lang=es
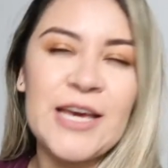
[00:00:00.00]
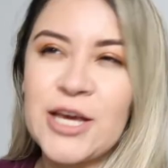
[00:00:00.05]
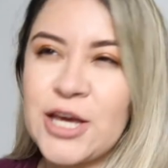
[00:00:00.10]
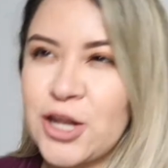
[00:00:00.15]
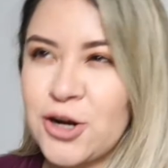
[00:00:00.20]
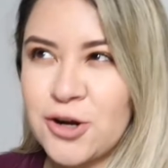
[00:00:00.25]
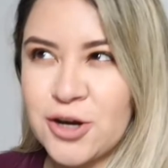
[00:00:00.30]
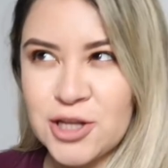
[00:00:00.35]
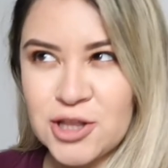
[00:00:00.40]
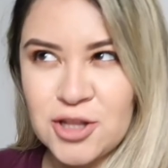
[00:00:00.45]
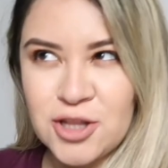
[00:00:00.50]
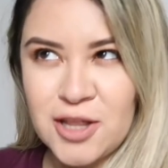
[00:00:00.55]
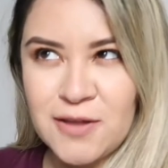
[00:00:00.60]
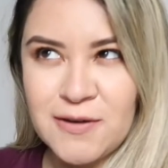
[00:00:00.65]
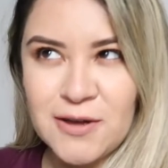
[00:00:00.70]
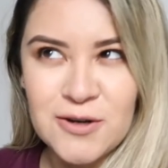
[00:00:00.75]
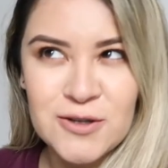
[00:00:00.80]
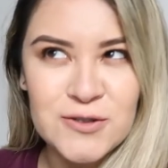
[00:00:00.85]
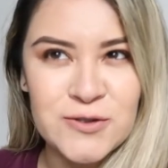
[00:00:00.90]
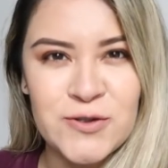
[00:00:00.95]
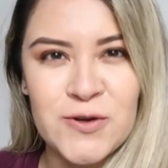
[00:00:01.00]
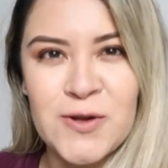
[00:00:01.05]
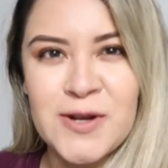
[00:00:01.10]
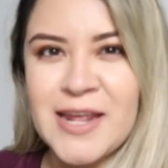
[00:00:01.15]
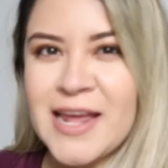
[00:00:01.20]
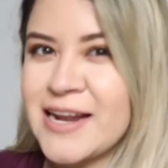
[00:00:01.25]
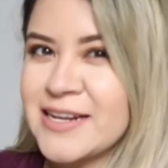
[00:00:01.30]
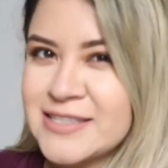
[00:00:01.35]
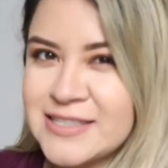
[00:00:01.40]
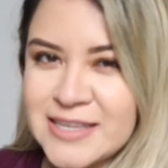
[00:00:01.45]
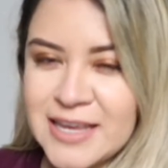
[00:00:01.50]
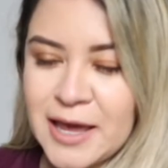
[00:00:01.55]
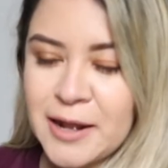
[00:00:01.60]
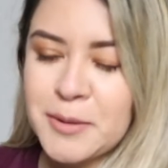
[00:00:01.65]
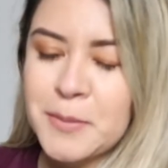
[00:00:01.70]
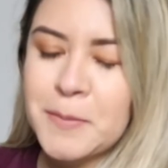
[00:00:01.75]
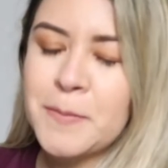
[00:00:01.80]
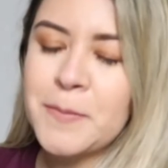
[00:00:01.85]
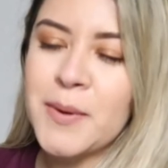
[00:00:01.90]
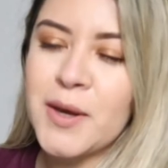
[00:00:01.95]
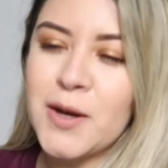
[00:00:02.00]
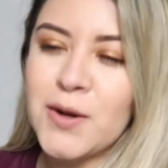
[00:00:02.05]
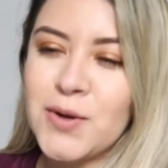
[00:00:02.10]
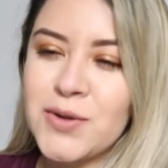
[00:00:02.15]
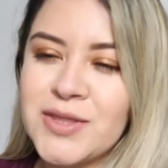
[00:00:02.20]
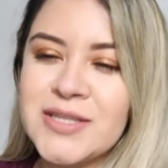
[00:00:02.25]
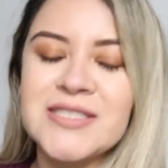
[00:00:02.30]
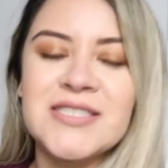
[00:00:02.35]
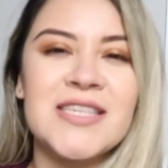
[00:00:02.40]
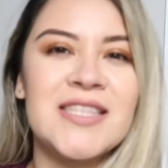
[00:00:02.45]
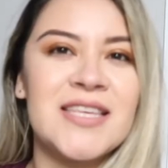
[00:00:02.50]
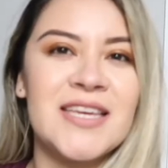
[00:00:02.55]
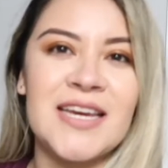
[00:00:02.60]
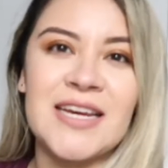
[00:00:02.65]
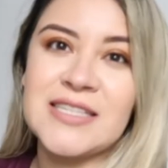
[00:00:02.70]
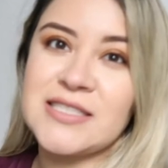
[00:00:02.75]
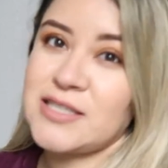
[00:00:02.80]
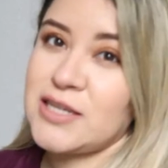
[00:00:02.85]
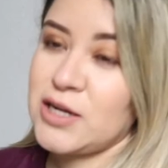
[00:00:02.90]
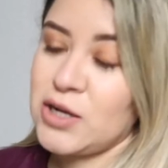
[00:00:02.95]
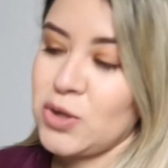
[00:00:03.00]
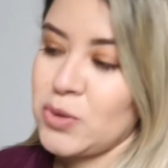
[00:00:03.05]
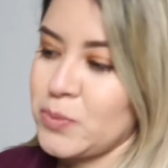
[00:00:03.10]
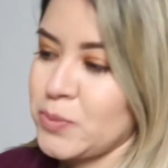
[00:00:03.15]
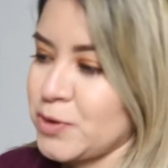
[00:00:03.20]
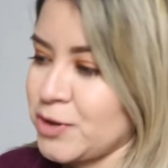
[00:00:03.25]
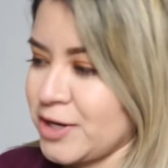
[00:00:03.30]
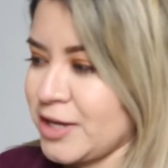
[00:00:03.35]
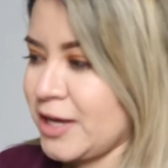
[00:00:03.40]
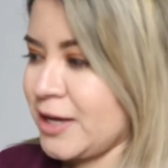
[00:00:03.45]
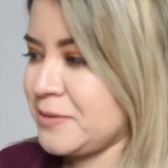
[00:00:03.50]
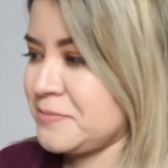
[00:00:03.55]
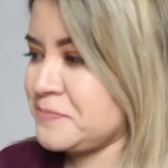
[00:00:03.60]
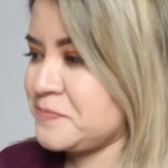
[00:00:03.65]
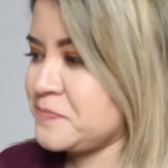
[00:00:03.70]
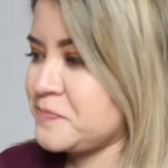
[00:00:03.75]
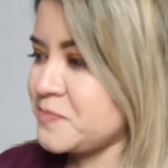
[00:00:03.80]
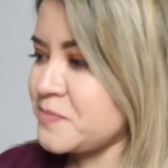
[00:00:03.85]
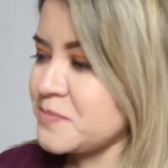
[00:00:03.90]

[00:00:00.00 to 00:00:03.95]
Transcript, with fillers: y creo que todavía no estoy ni al 100, pero decidí hacerlo porque